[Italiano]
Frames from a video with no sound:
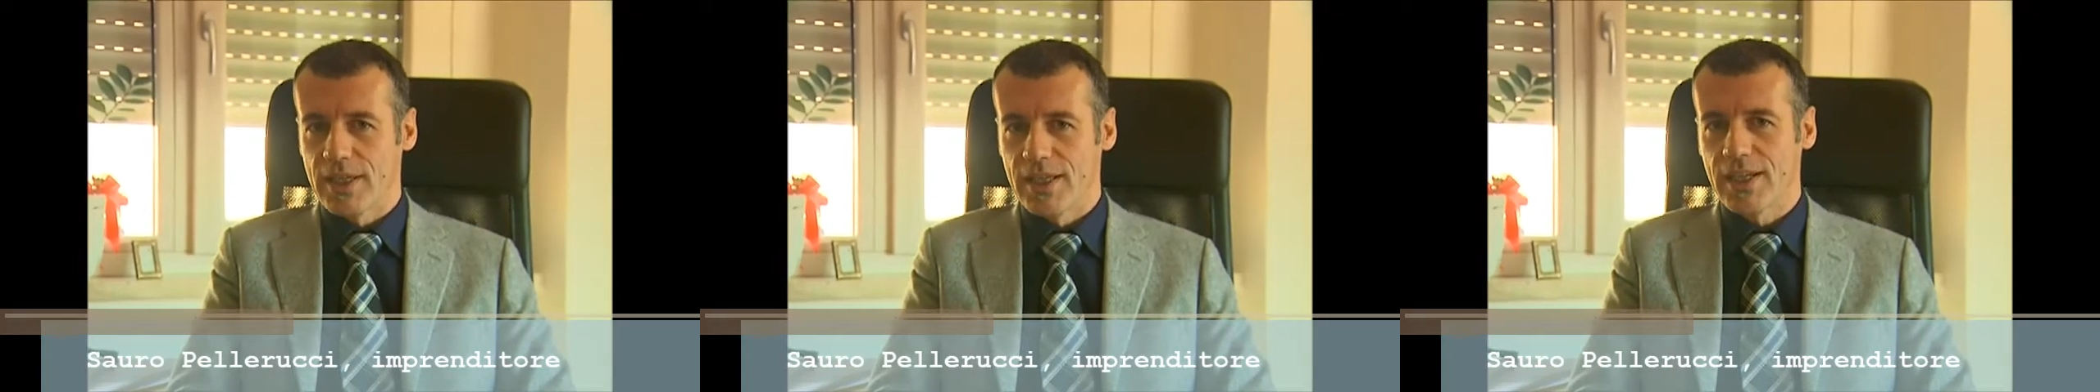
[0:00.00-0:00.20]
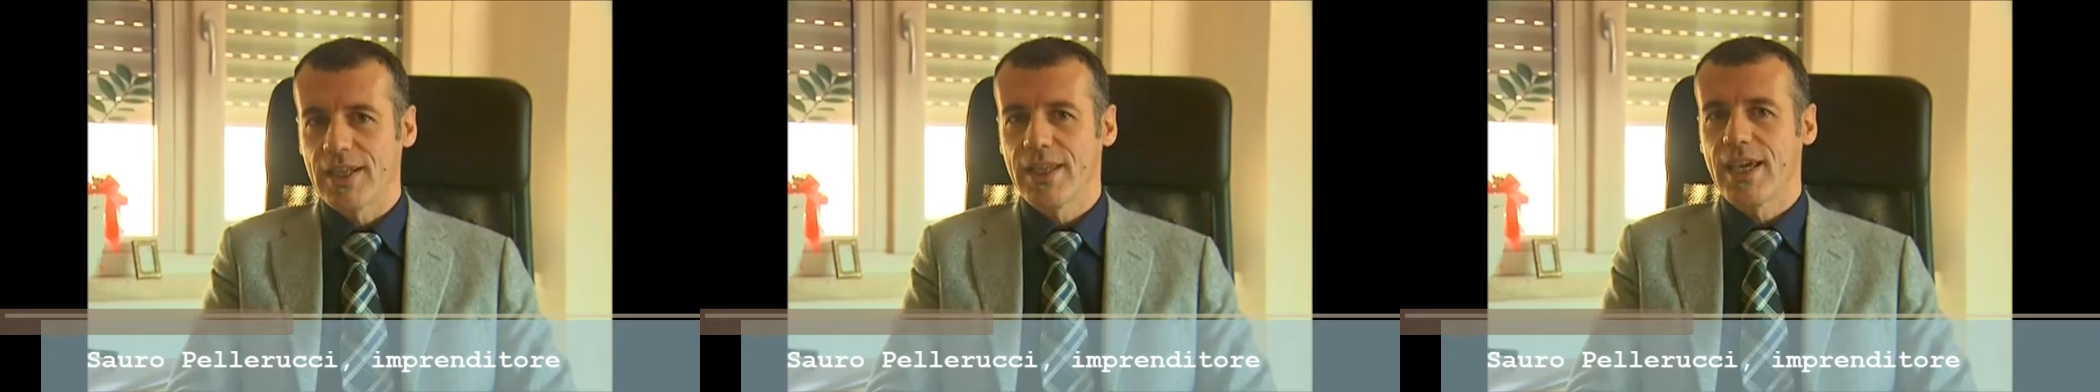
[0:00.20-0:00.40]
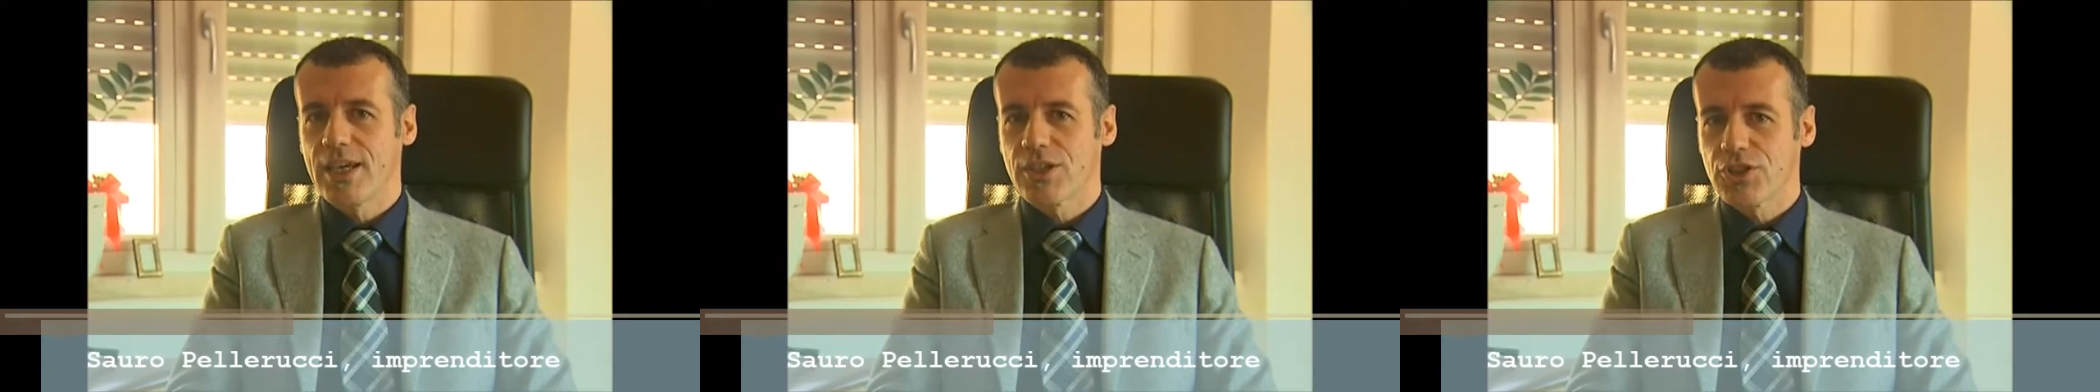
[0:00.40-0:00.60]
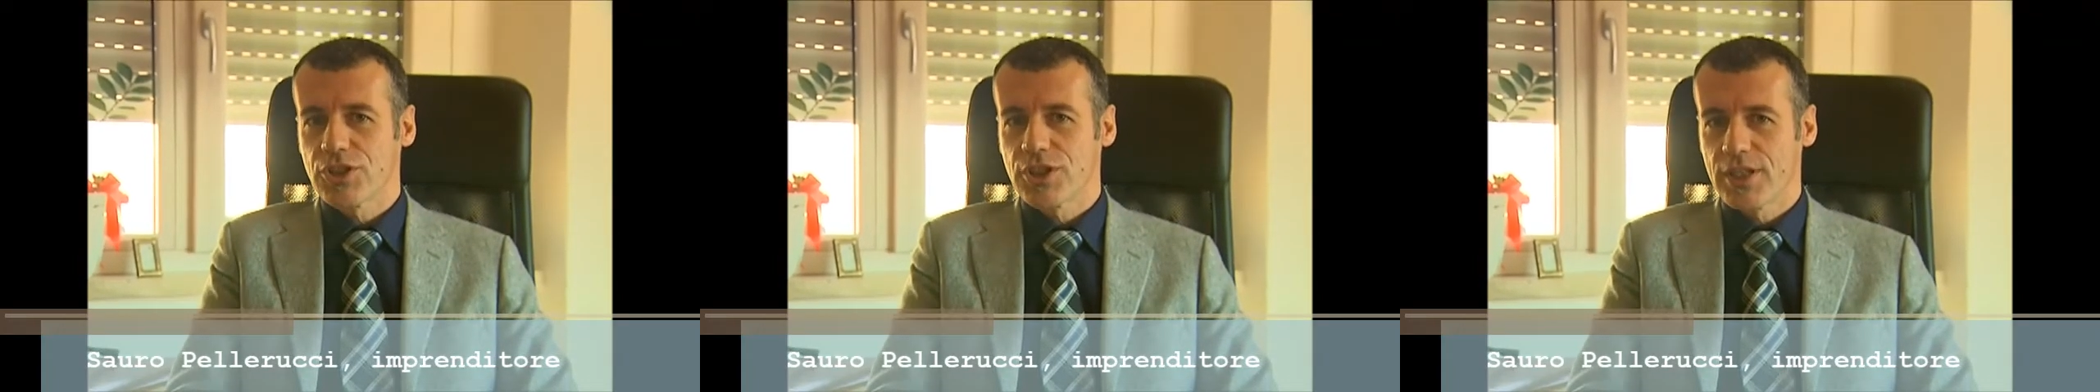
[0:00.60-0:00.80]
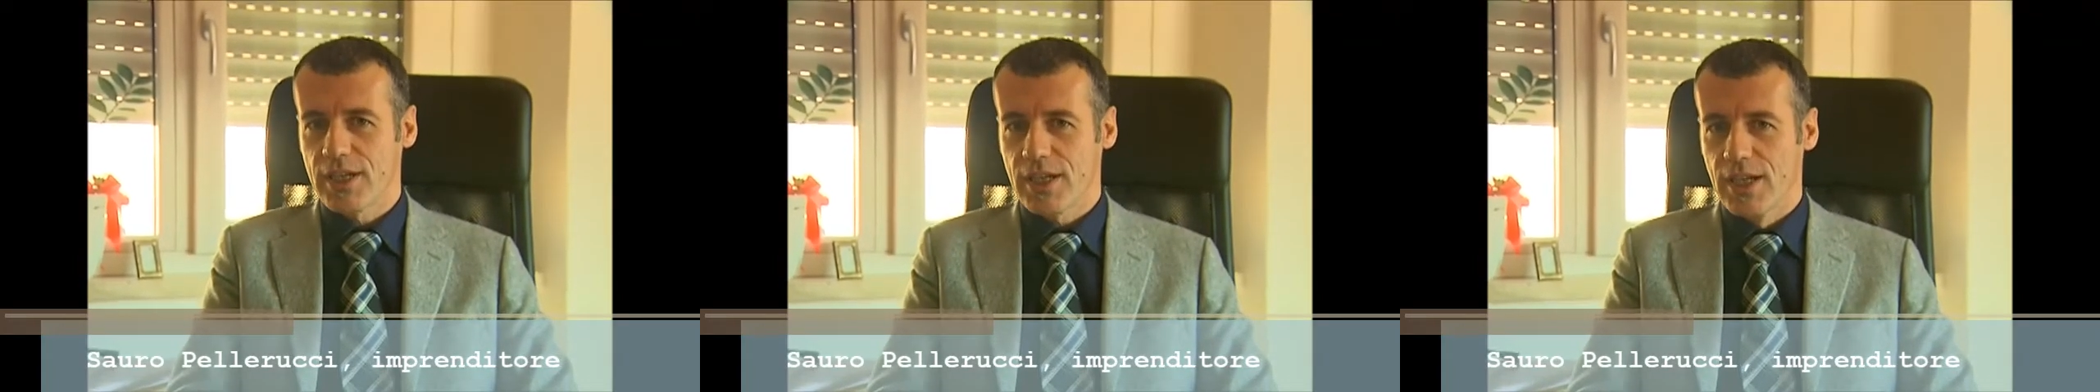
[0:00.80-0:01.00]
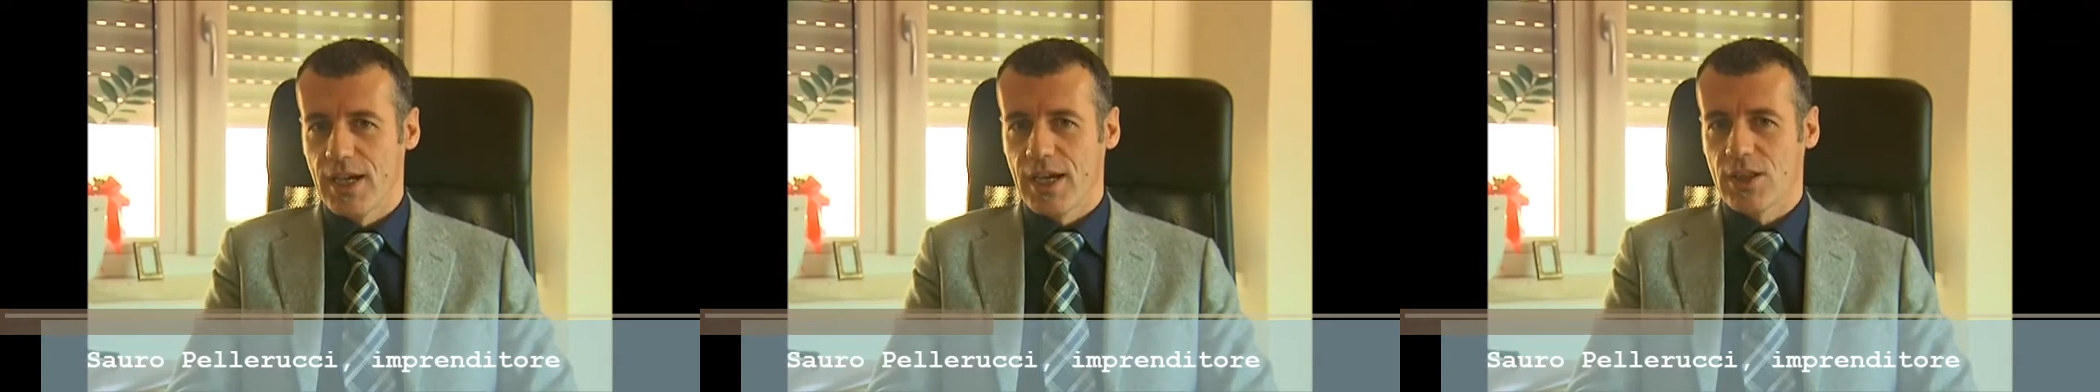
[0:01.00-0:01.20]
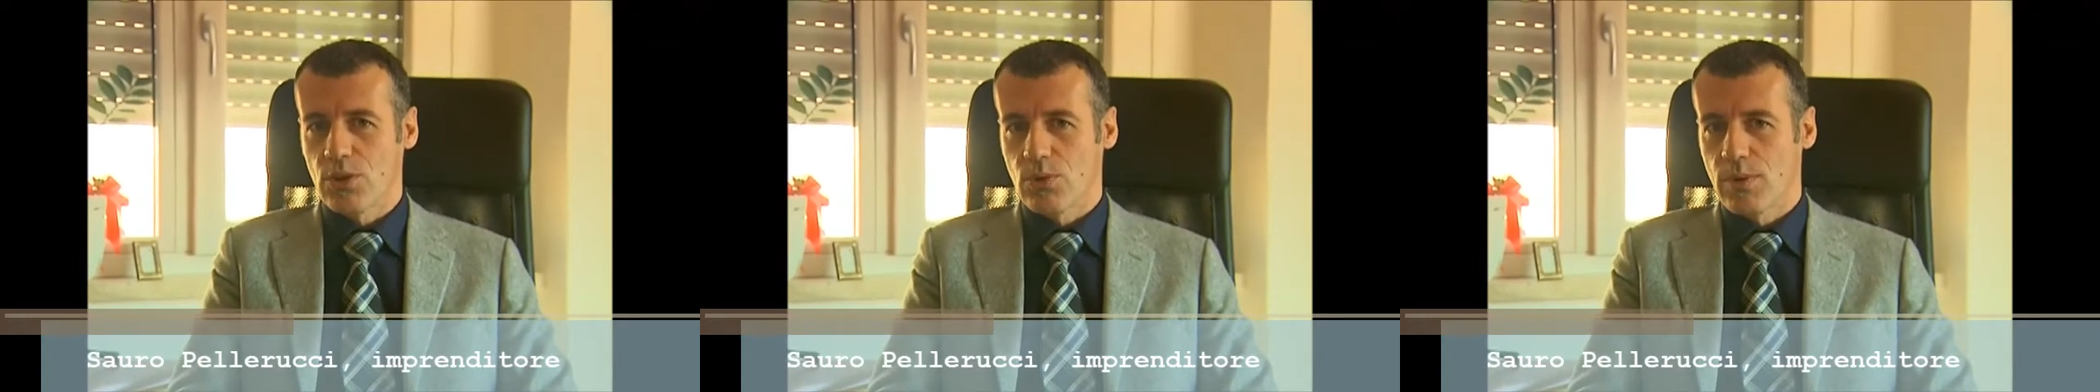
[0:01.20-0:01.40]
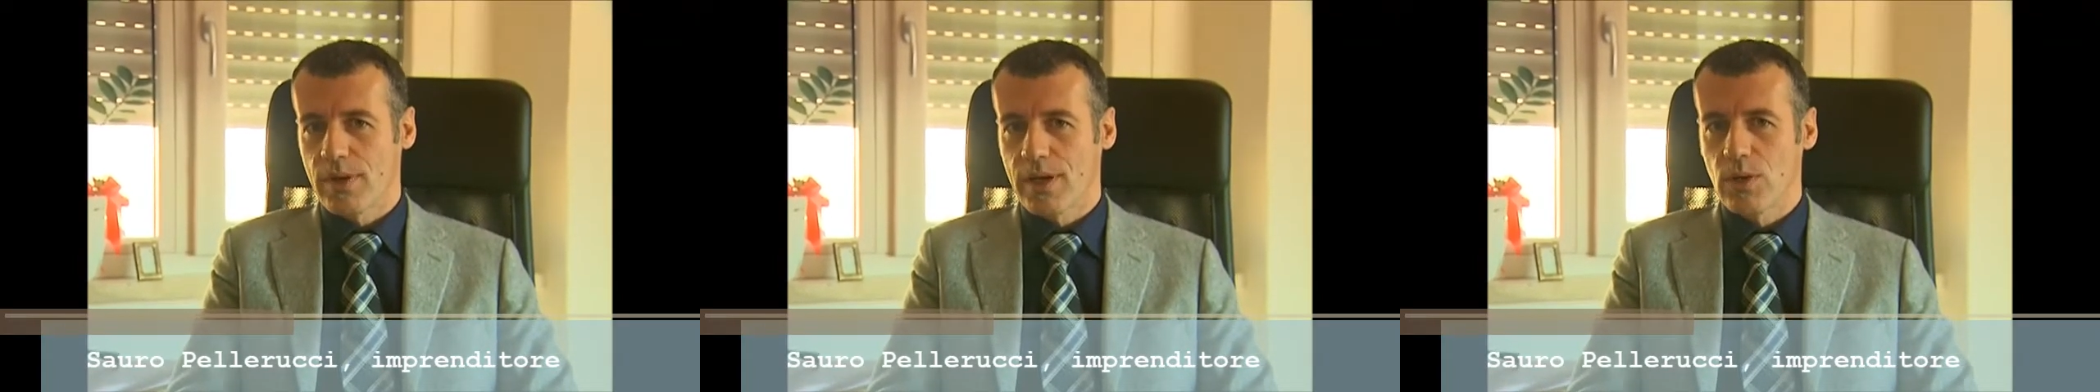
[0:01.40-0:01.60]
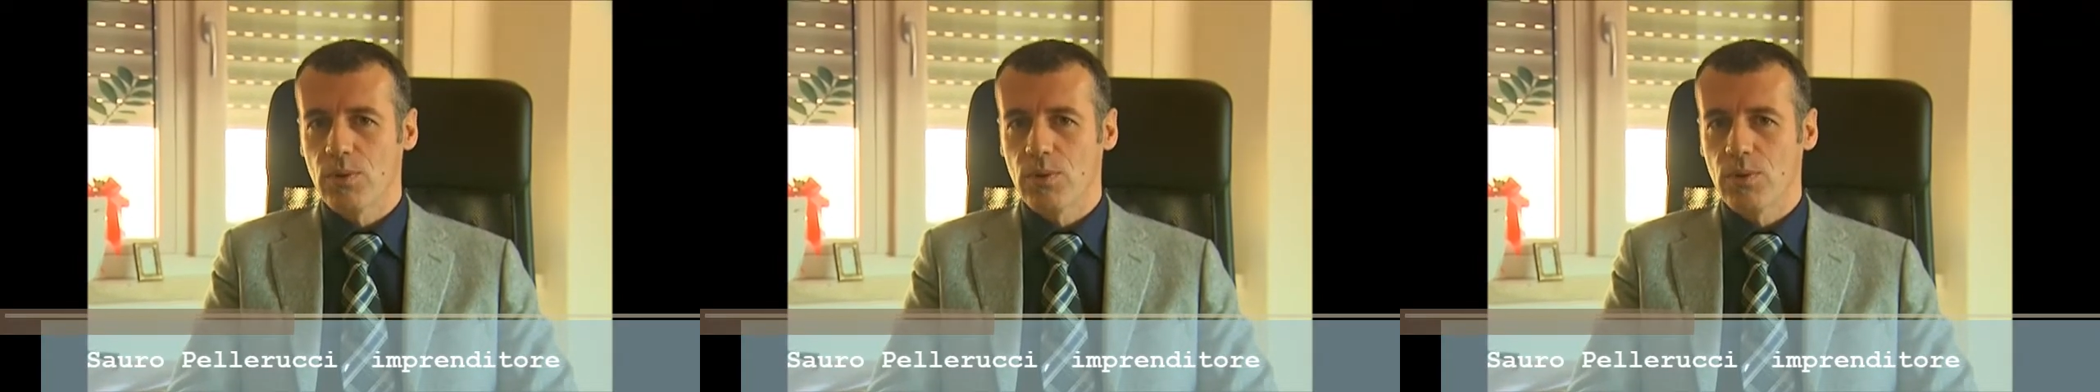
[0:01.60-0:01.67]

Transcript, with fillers: chi riesce a trovare